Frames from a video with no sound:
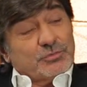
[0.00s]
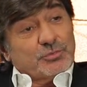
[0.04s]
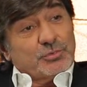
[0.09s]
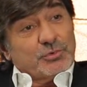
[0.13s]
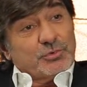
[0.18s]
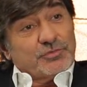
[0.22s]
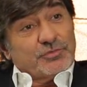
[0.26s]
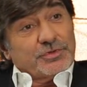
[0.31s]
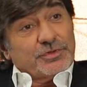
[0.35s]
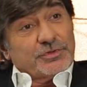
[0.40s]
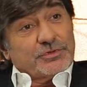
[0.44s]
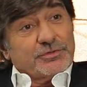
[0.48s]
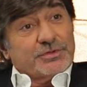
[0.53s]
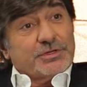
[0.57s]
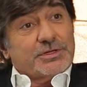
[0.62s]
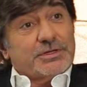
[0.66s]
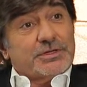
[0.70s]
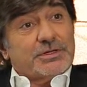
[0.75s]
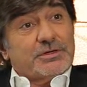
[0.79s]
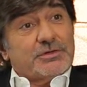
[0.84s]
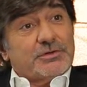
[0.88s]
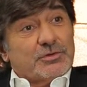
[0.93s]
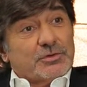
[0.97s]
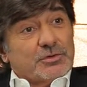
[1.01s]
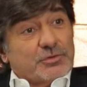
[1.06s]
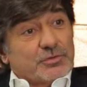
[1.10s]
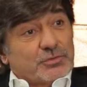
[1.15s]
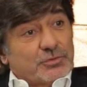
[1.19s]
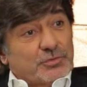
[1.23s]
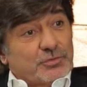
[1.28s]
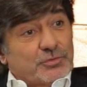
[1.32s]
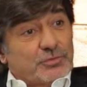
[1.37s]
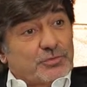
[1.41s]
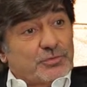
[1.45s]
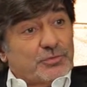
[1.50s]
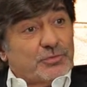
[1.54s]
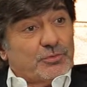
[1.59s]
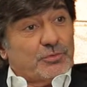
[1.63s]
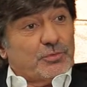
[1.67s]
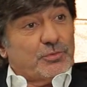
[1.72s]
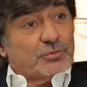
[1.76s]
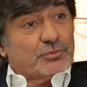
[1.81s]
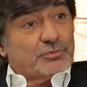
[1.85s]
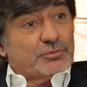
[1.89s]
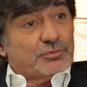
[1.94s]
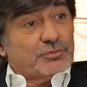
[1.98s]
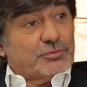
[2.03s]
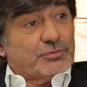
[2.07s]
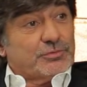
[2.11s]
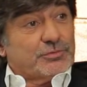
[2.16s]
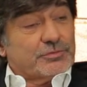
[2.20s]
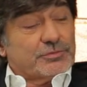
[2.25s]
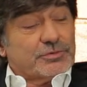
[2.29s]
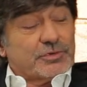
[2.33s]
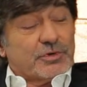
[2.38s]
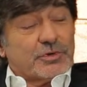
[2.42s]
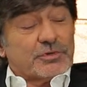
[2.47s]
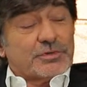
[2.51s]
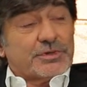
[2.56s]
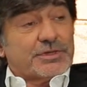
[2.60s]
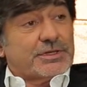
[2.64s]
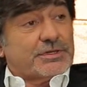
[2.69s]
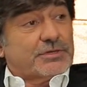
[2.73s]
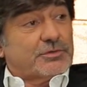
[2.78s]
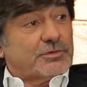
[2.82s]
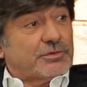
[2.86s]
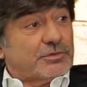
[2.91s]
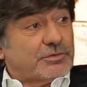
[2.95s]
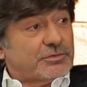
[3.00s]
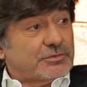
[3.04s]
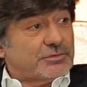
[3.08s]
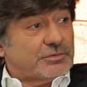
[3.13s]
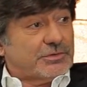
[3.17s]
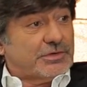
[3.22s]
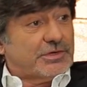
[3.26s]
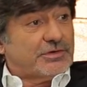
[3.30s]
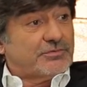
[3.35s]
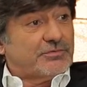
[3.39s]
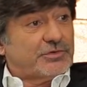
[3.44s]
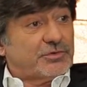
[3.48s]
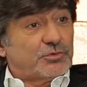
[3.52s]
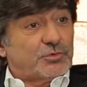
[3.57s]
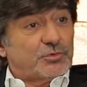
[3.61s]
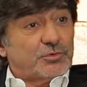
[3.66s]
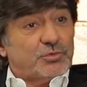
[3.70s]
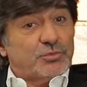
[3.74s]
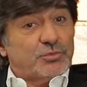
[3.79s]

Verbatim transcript: professionnel, long de 35 ans, avec